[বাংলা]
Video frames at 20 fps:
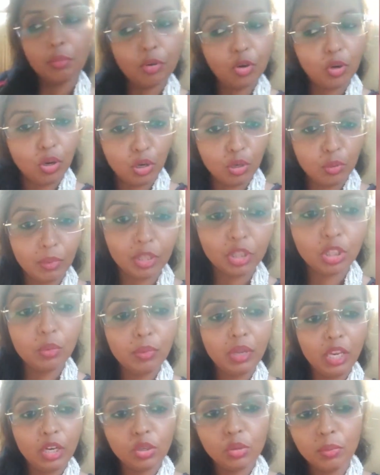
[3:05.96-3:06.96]
গণ গণমাধ্যমে
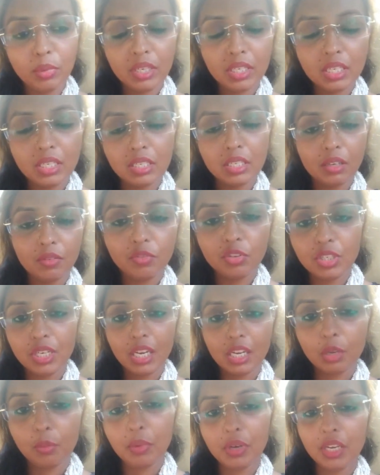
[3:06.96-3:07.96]
এরকম একটি ইন্টারভিউ
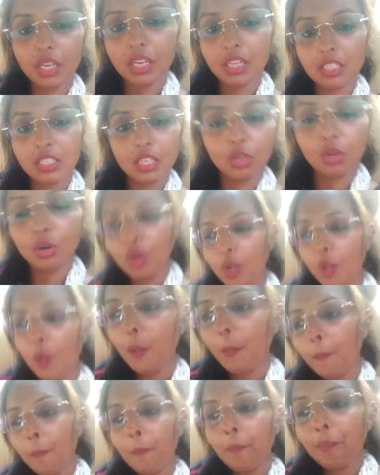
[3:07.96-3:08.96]
সাকিবের গিয়েছিল
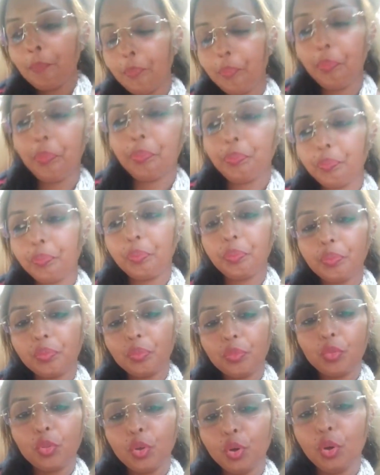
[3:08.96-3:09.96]

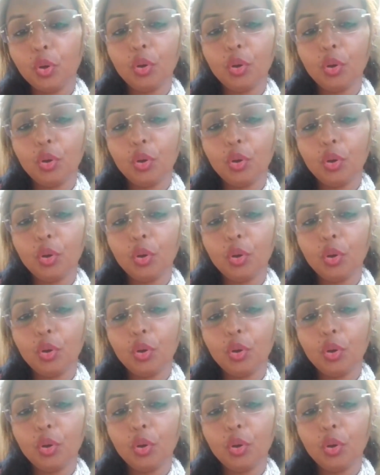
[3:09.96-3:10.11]
তো